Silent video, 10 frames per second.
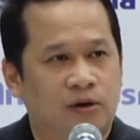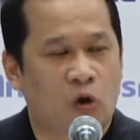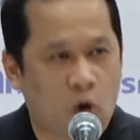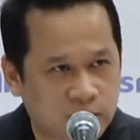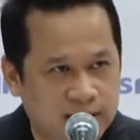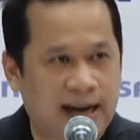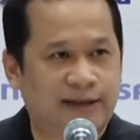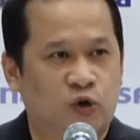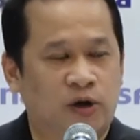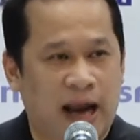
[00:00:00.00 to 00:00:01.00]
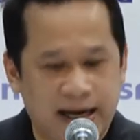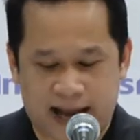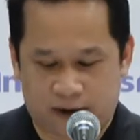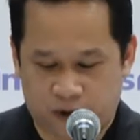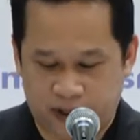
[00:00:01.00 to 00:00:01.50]
ก่อจลาจลให้ห
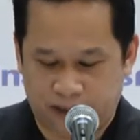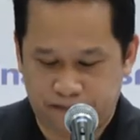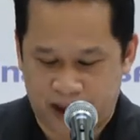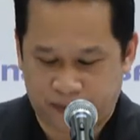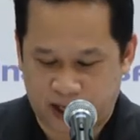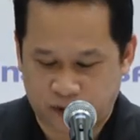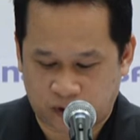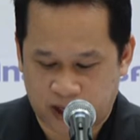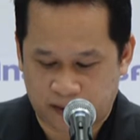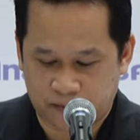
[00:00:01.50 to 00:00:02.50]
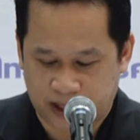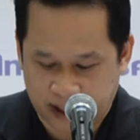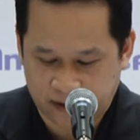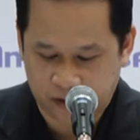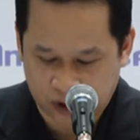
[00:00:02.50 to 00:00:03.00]
นักกว่าเดิมแบบที่นายสุเทพคิ
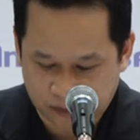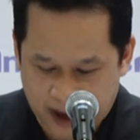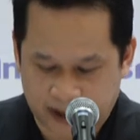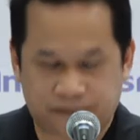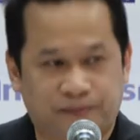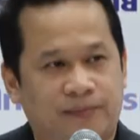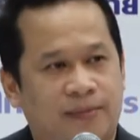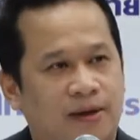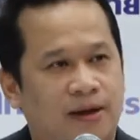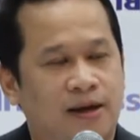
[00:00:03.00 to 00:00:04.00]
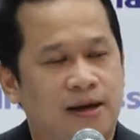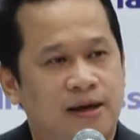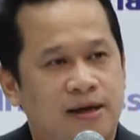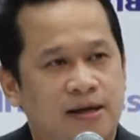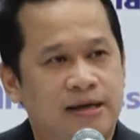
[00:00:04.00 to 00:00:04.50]
ดหรือไม่
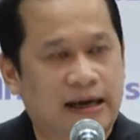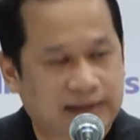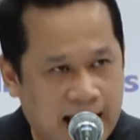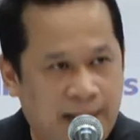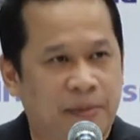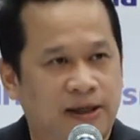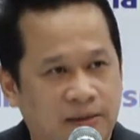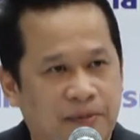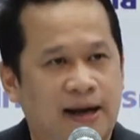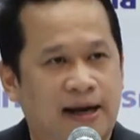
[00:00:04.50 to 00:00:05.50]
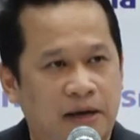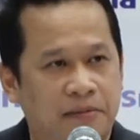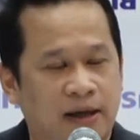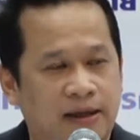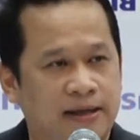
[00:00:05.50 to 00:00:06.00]
อยากถามไปถึงพรรคการ
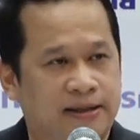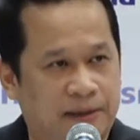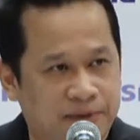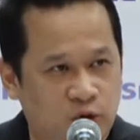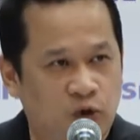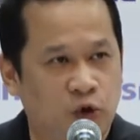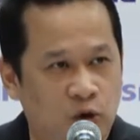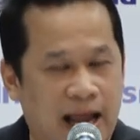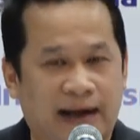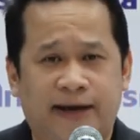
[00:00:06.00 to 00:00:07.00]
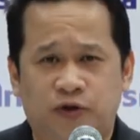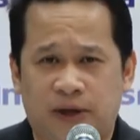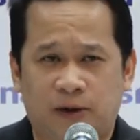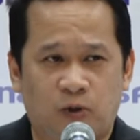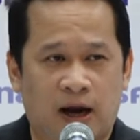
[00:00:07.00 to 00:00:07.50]
เมืองที่สนับสนุนหนุนหลังนายสุ
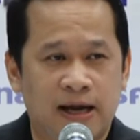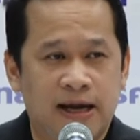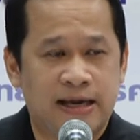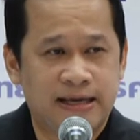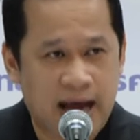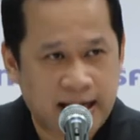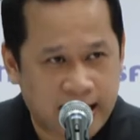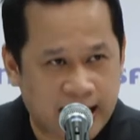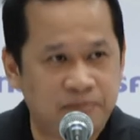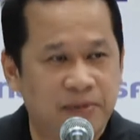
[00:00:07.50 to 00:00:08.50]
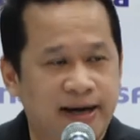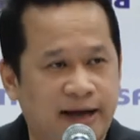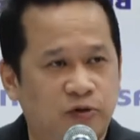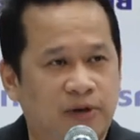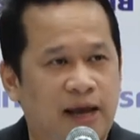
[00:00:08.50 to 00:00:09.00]
เทพว่ายังเห็นเหมือนนา
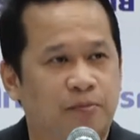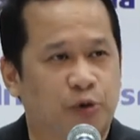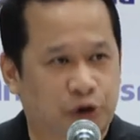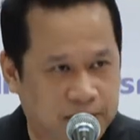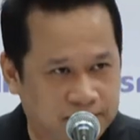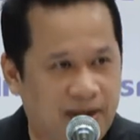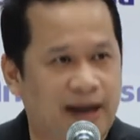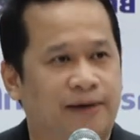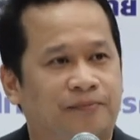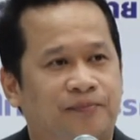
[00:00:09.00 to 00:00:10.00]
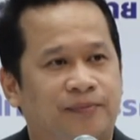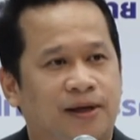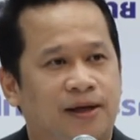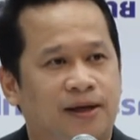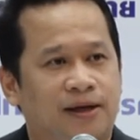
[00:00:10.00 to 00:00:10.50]
ยสุเทพหรือไม่
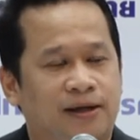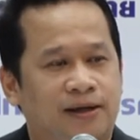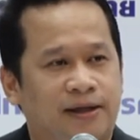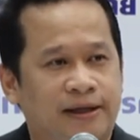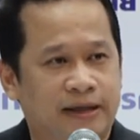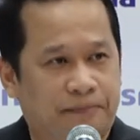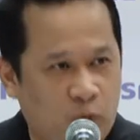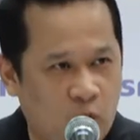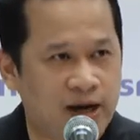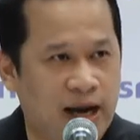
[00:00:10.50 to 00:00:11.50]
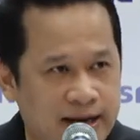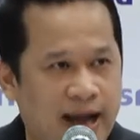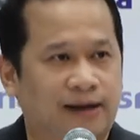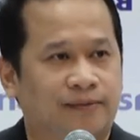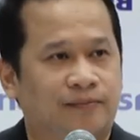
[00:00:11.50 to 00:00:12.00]
ที่จะปวดให้ห
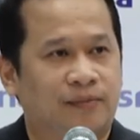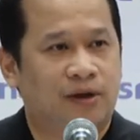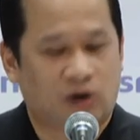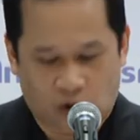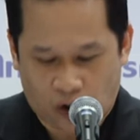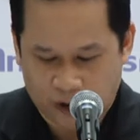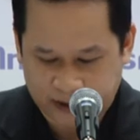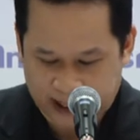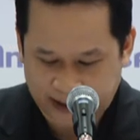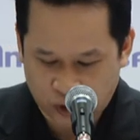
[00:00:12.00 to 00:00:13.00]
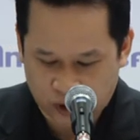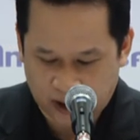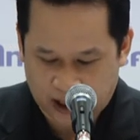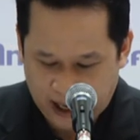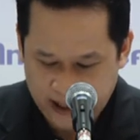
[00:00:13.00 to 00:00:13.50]
นักก่อจลาจล
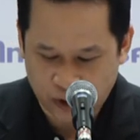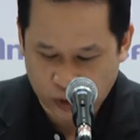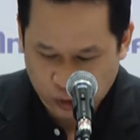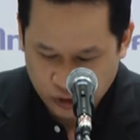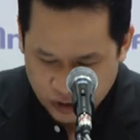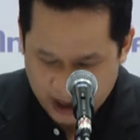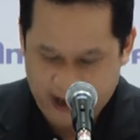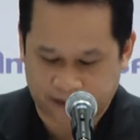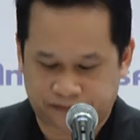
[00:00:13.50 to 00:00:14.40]
ให้รุนแรง